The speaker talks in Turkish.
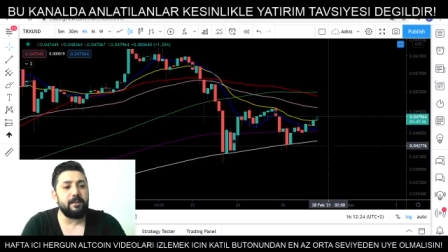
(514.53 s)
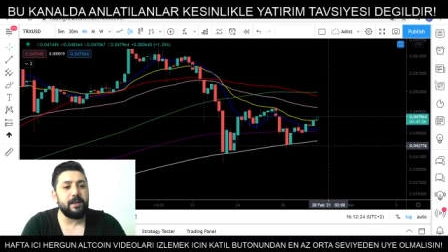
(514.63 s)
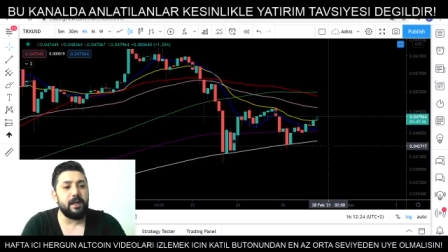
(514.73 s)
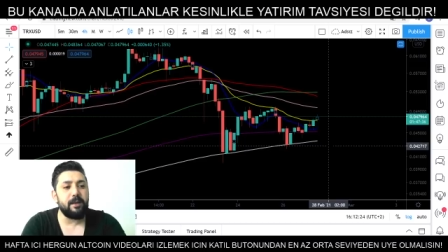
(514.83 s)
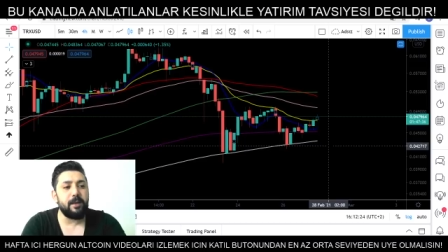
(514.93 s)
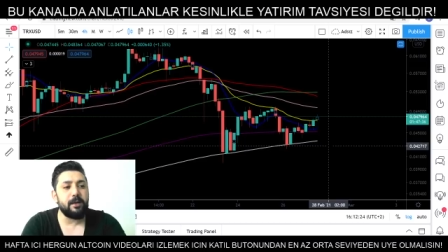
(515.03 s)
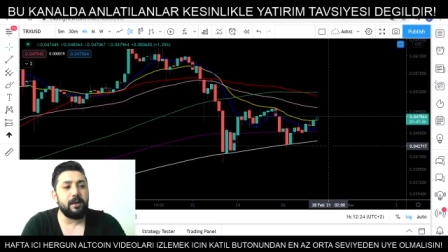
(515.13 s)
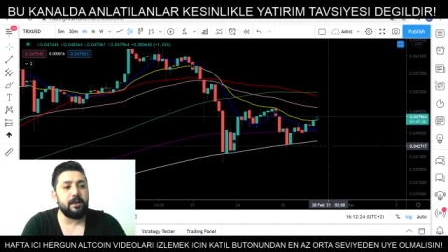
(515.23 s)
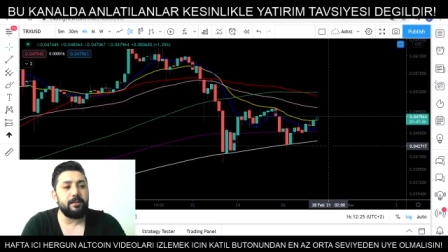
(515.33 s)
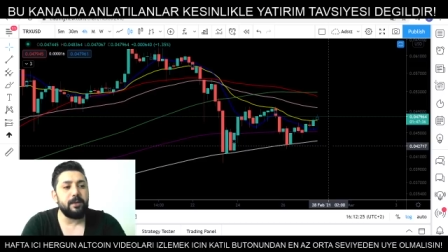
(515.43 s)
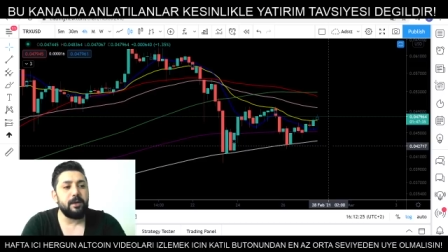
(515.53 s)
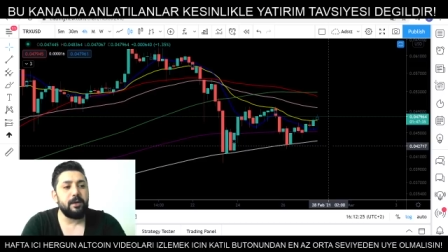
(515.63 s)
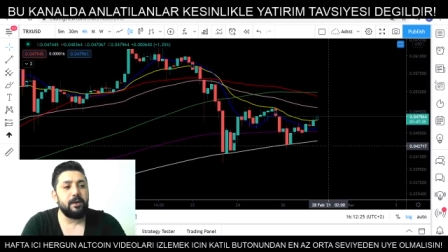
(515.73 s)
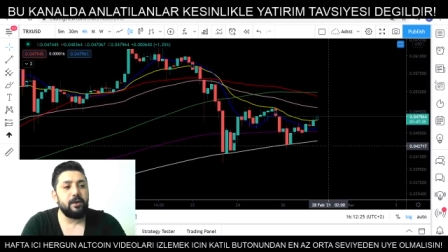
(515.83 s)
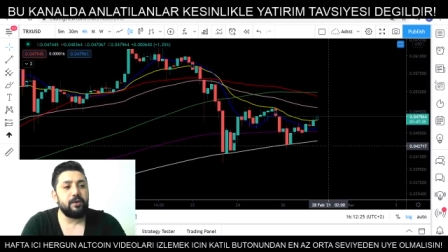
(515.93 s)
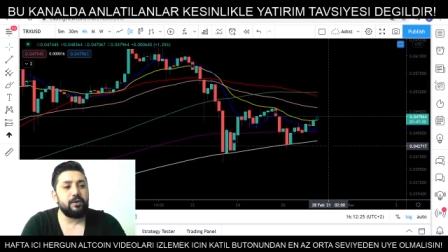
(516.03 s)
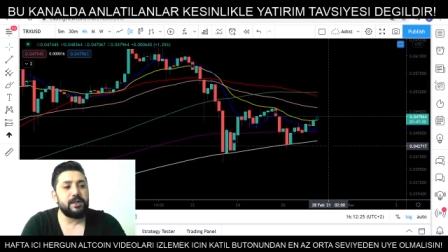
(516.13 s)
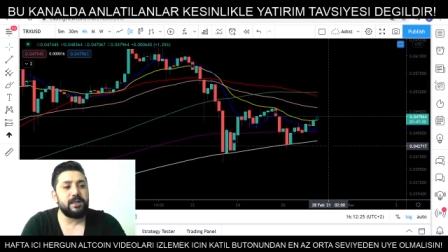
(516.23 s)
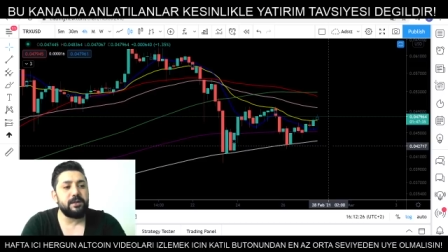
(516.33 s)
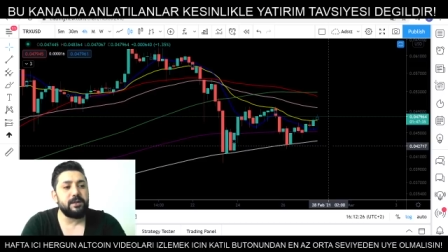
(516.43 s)
Bir daha bakalım.
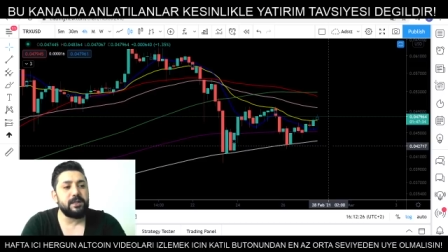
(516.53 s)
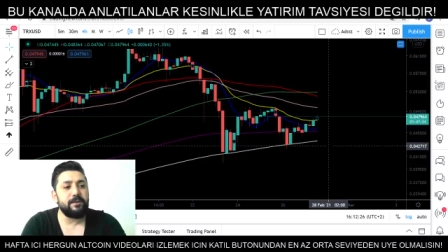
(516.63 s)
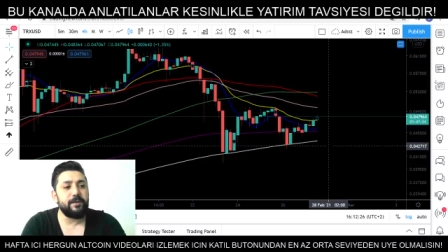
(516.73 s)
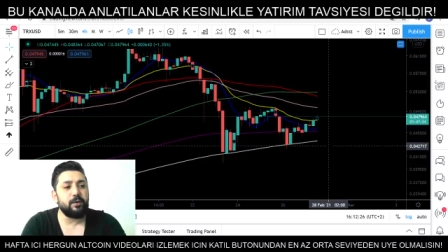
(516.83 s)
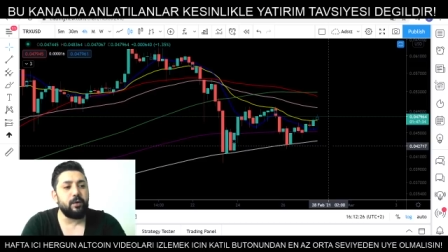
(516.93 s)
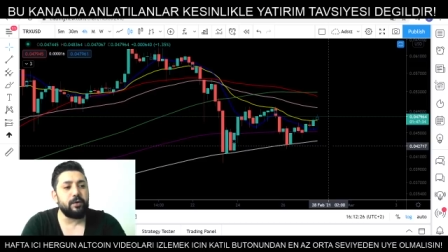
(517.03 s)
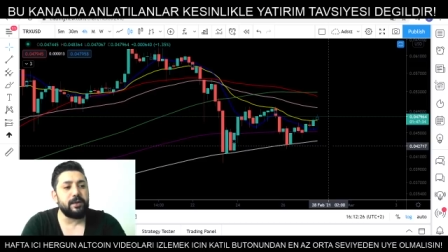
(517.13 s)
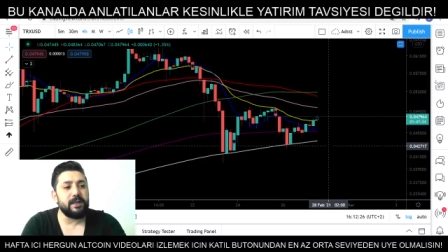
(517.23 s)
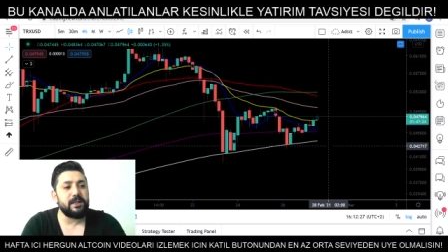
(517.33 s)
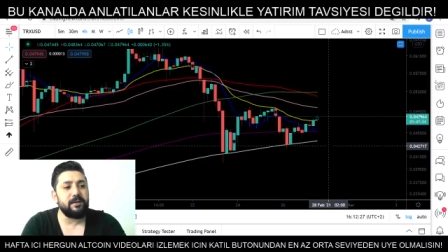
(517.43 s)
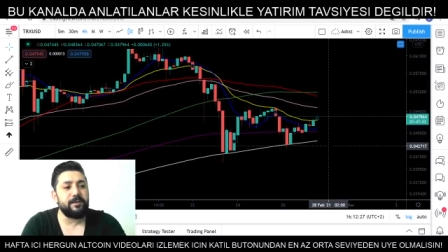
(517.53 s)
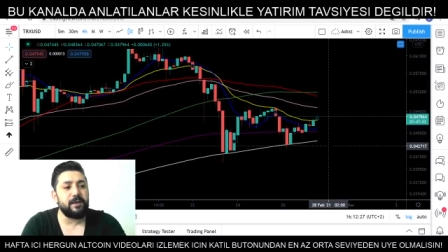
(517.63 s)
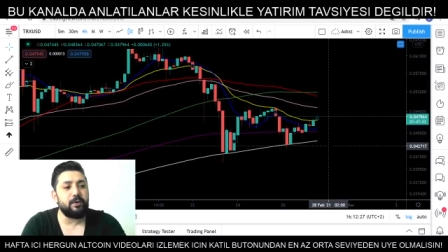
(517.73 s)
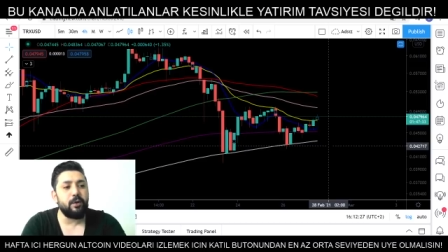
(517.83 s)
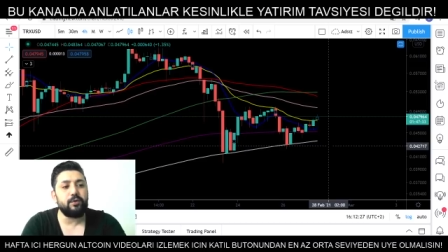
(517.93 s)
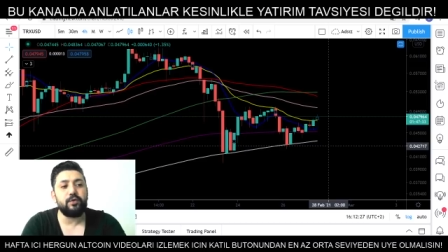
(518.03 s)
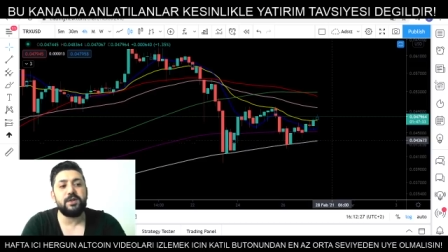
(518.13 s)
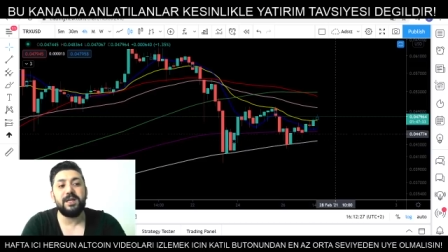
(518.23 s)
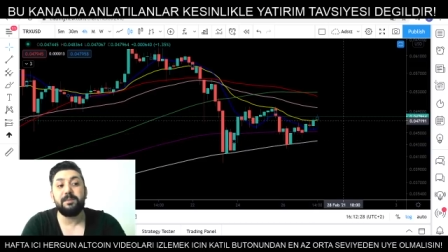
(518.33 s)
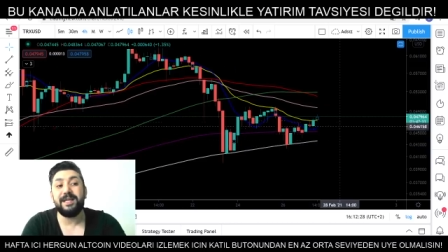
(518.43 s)

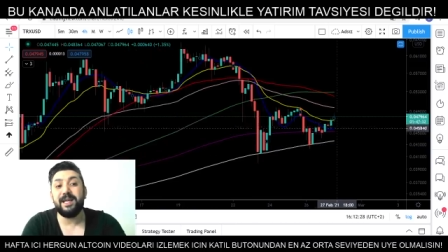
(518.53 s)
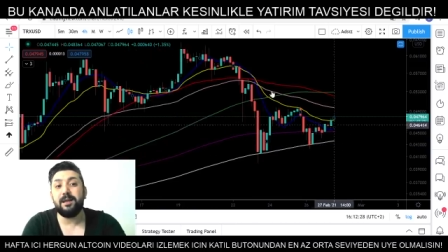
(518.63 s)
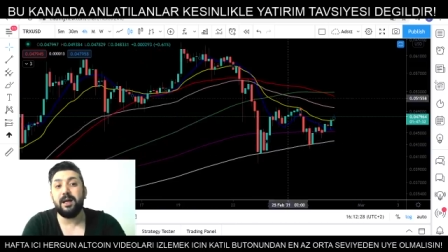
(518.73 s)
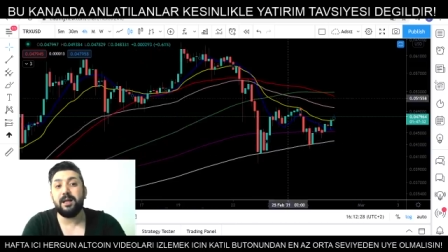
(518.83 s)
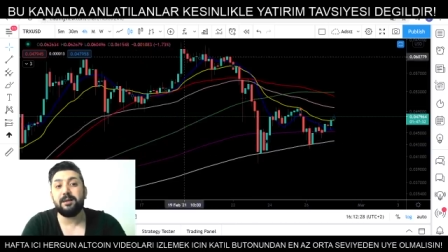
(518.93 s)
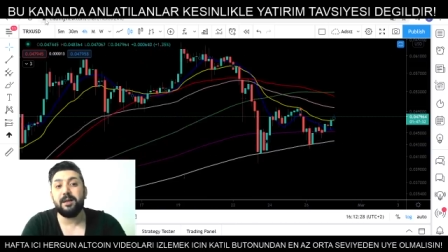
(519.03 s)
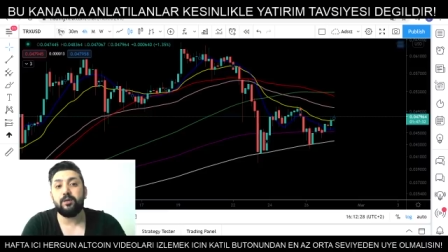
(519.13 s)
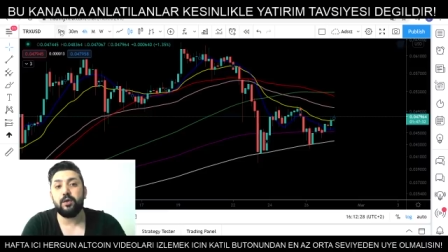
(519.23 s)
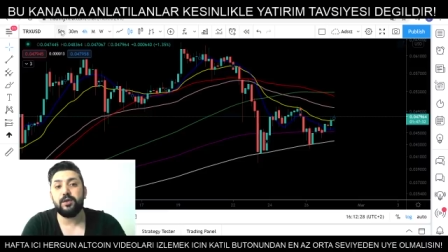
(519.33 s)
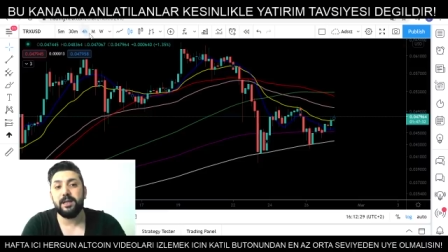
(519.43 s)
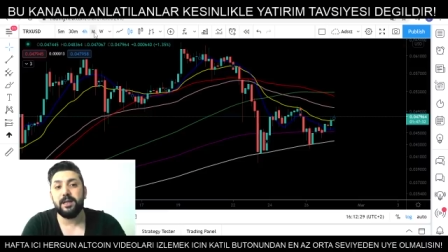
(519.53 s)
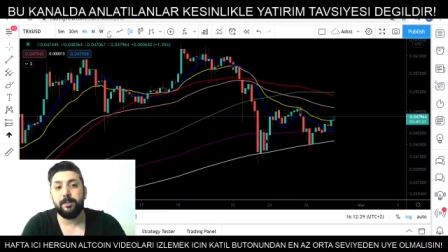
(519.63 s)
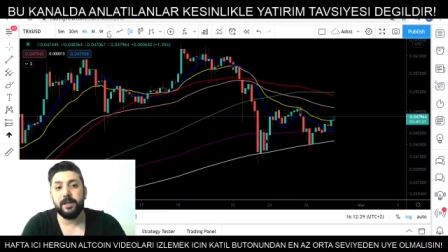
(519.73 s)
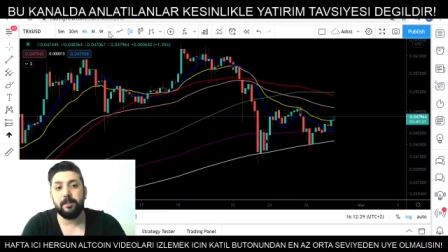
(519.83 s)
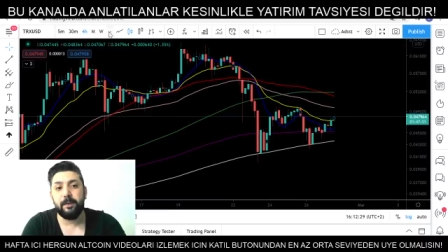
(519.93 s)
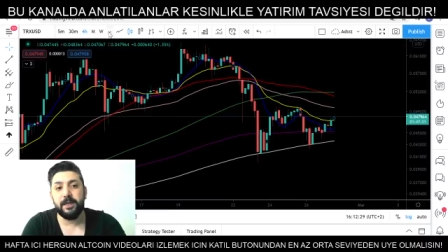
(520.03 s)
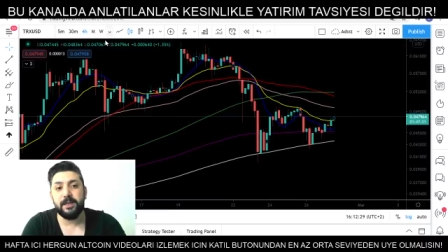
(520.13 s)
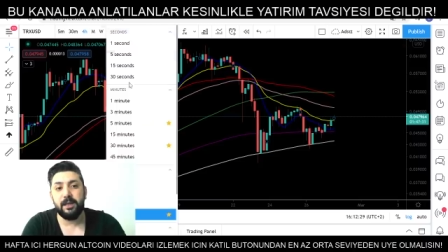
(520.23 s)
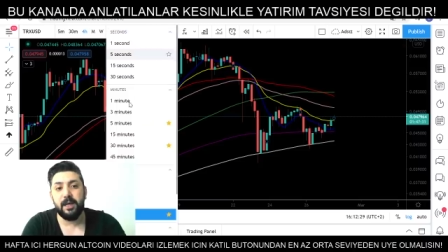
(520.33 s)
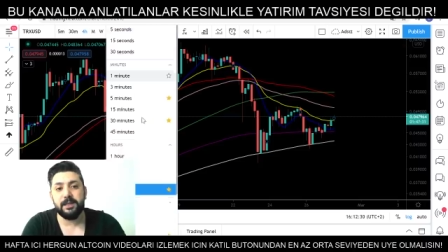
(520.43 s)
0.0427 altında 4 saat
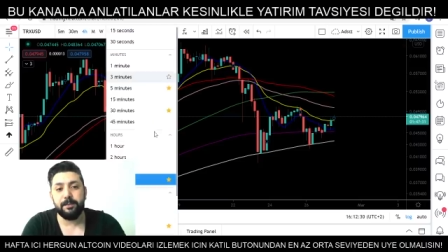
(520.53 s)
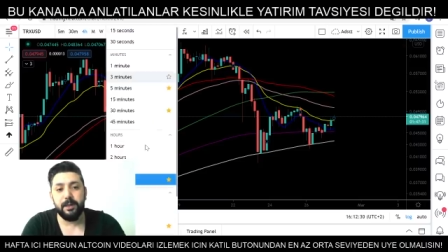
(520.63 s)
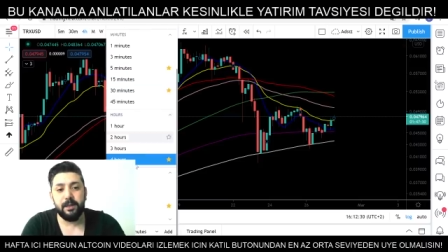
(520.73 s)
kapatmaması lazım.